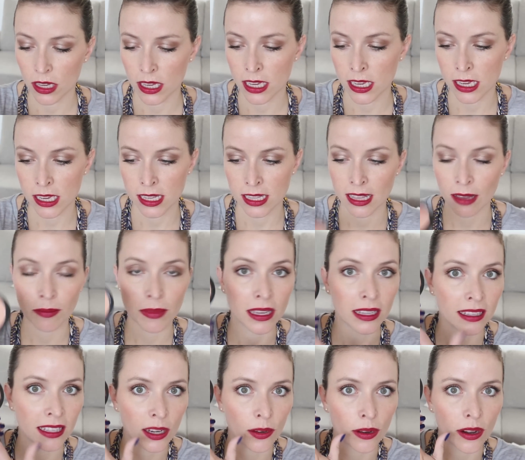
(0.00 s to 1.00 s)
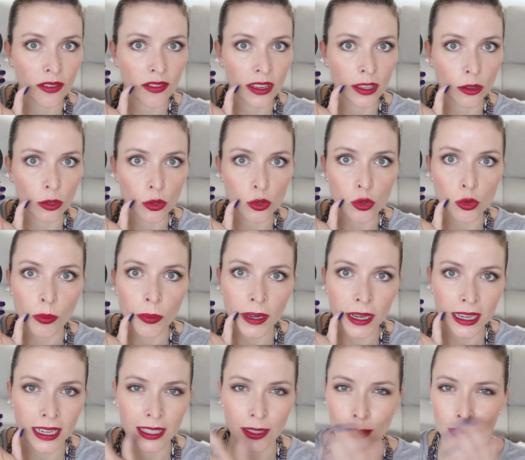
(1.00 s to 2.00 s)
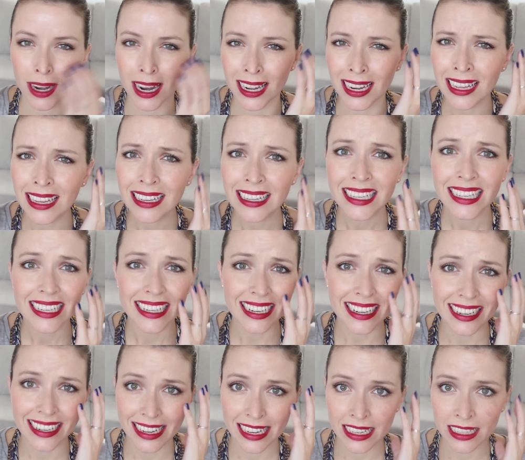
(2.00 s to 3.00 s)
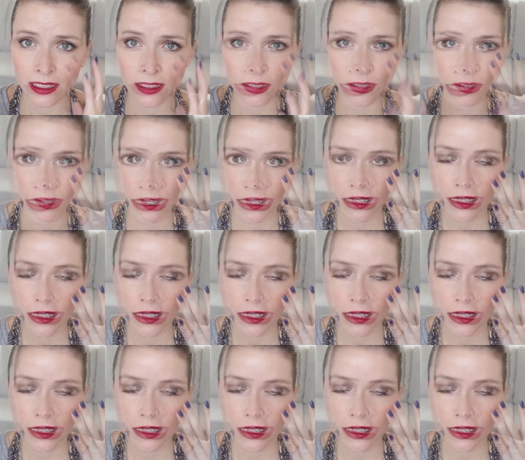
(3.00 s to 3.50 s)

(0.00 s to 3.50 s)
y también tiene un efecto súper natural, re lindo.